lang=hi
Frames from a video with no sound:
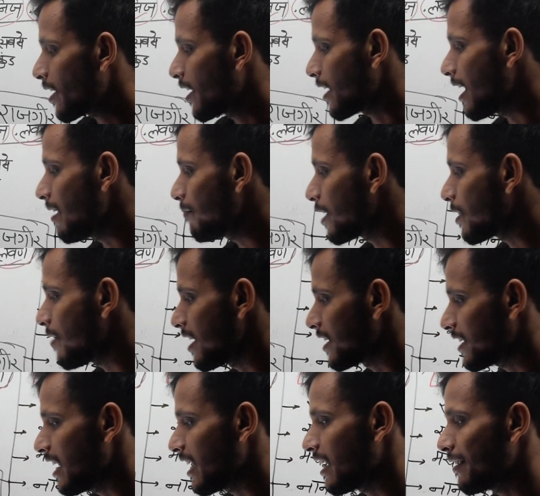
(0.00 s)
राम भगवान
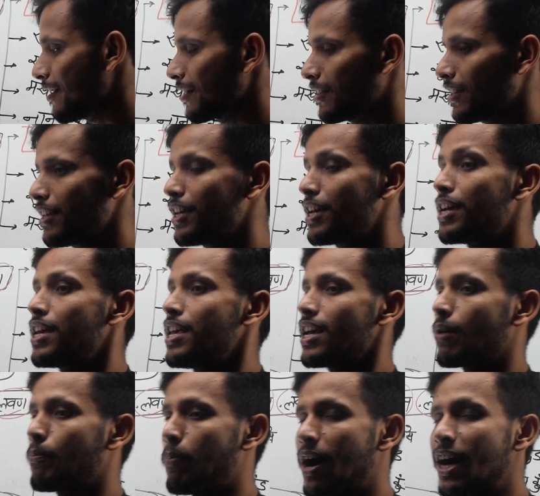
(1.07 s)
क्या कर रहे थे
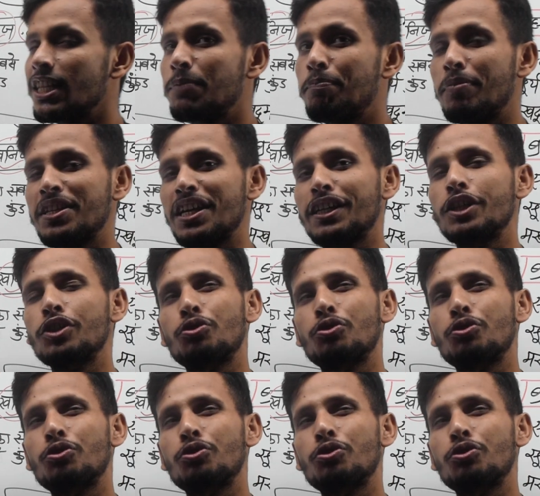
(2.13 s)
एक बांध पर जाकर